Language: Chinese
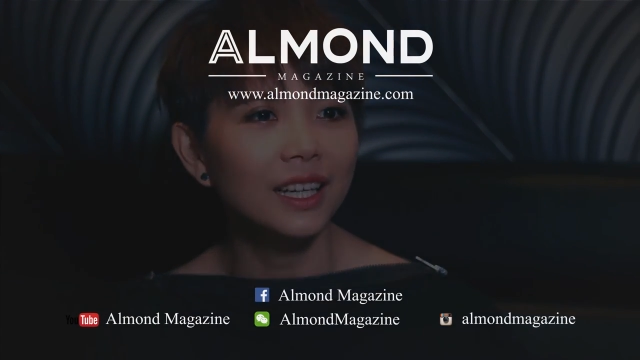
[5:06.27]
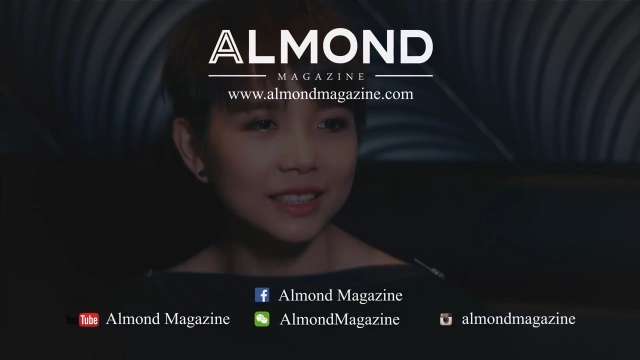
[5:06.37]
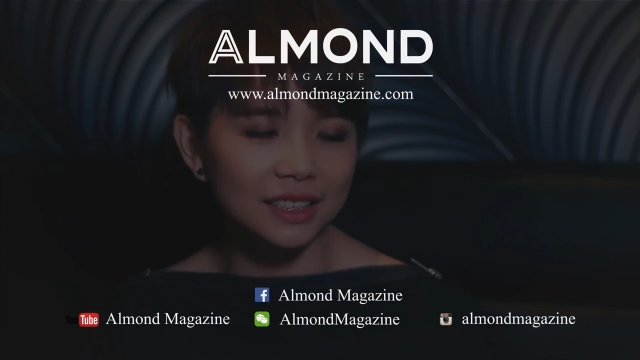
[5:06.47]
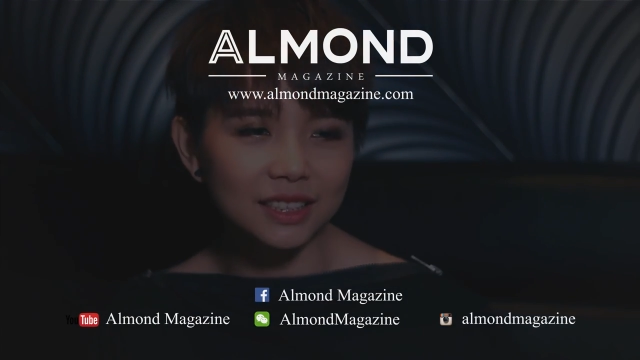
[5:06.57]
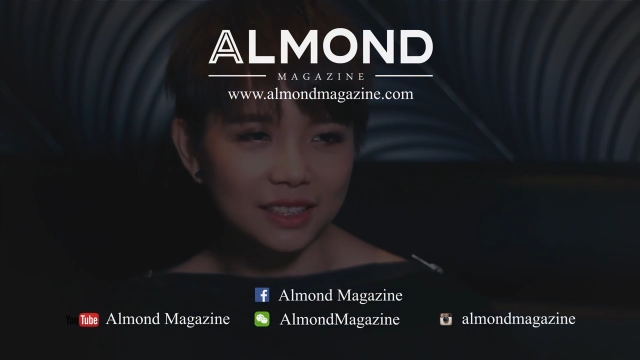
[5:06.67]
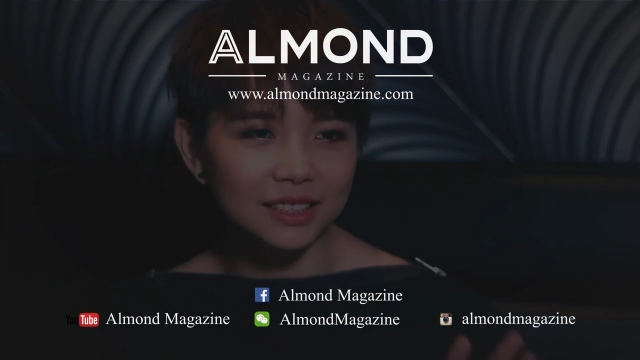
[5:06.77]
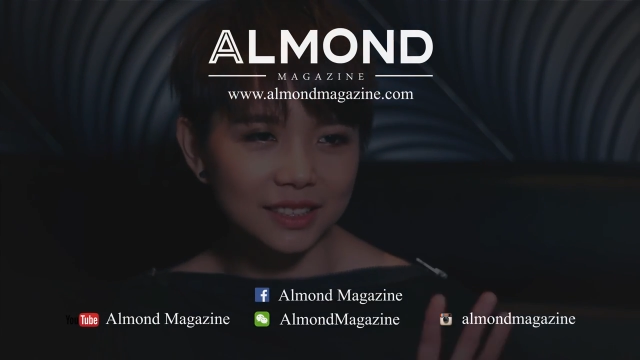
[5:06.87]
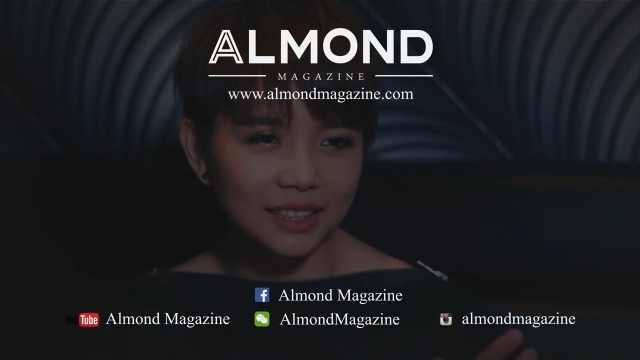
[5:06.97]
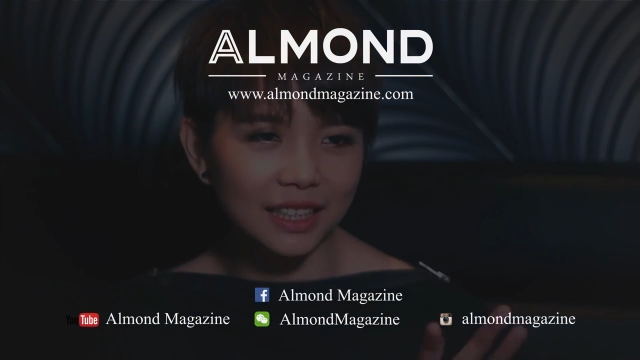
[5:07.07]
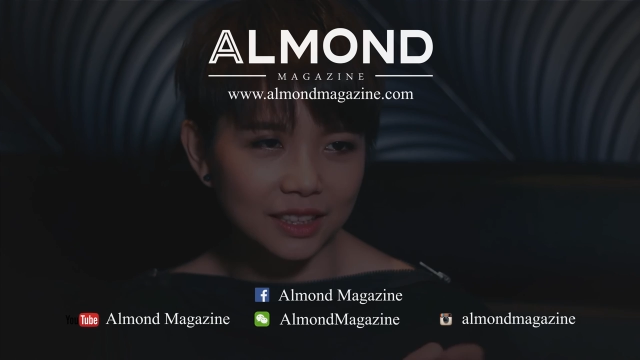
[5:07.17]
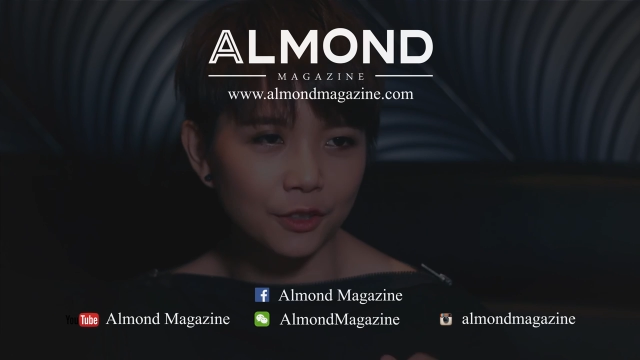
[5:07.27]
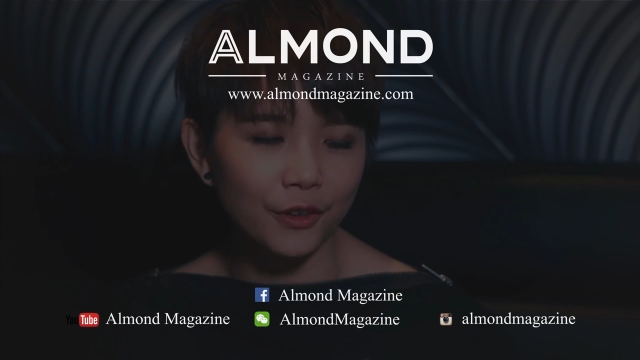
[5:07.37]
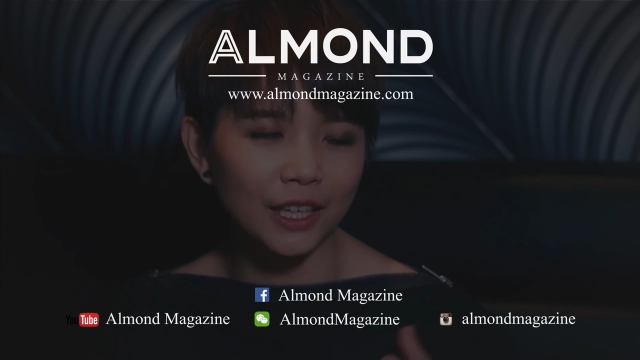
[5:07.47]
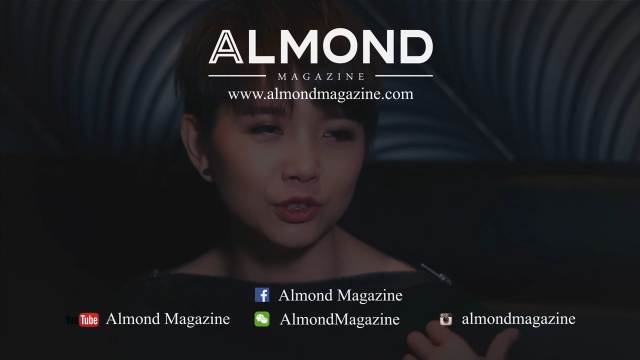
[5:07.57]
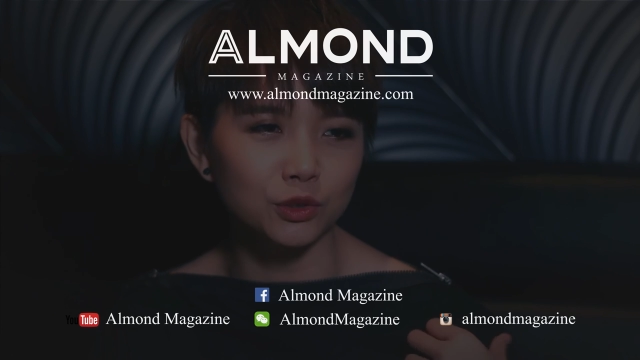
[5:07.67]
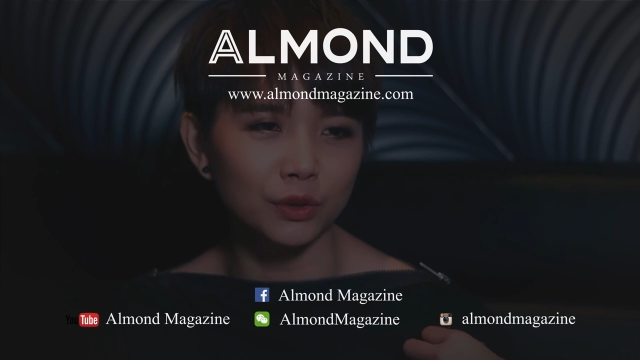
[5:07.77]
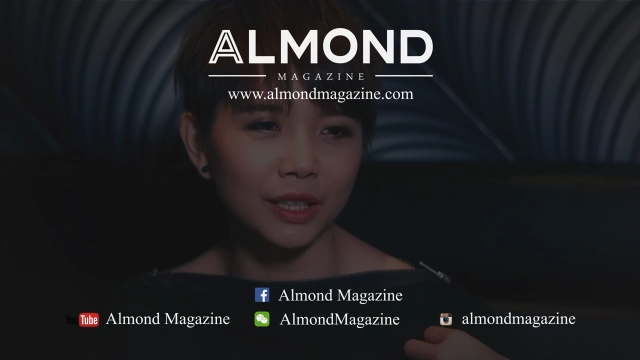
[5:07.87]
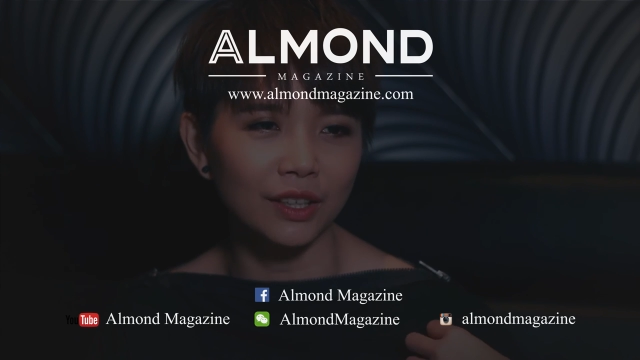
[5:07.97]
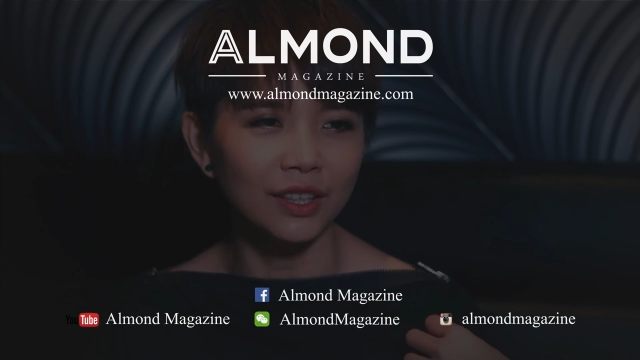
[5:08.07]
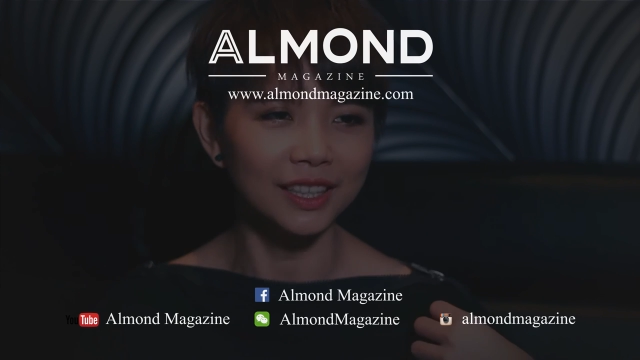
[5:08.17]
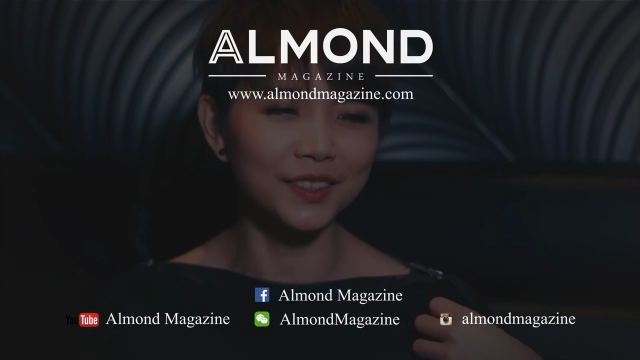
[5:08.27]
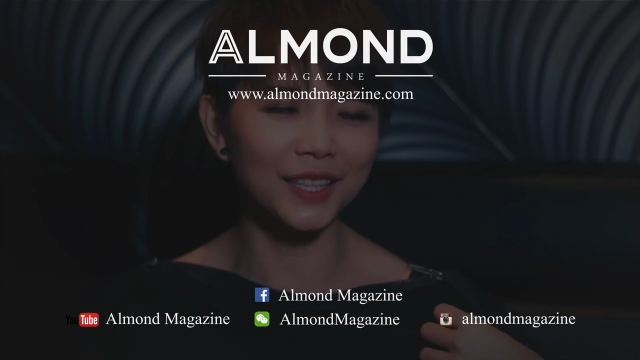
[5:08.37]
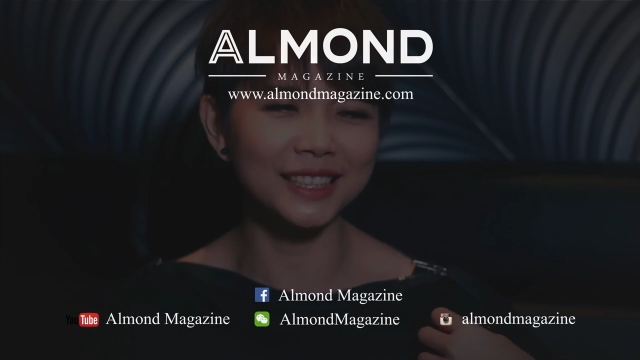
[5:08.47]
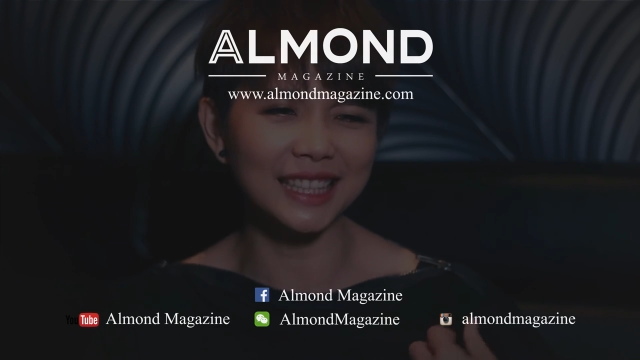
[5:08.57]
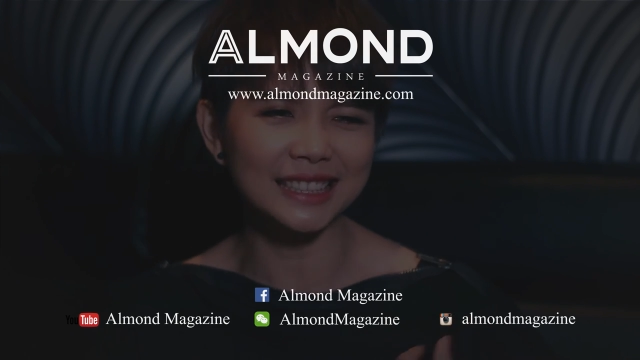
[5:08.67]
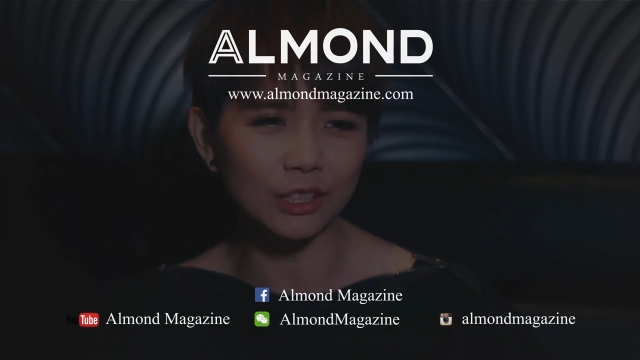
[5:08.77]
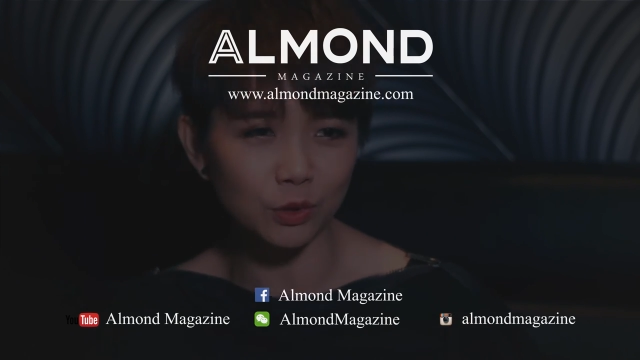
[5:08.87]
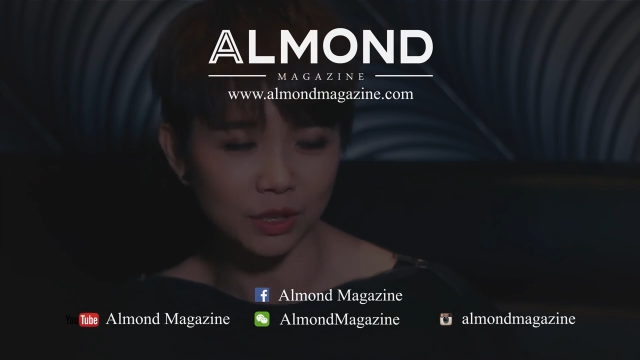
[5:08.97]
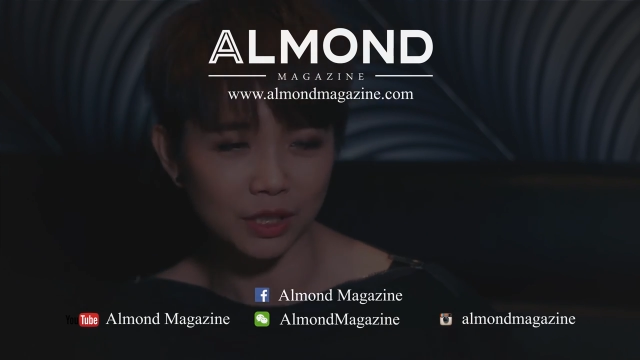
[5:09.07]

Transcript: 其实这这点真的非常重要，你可以想象。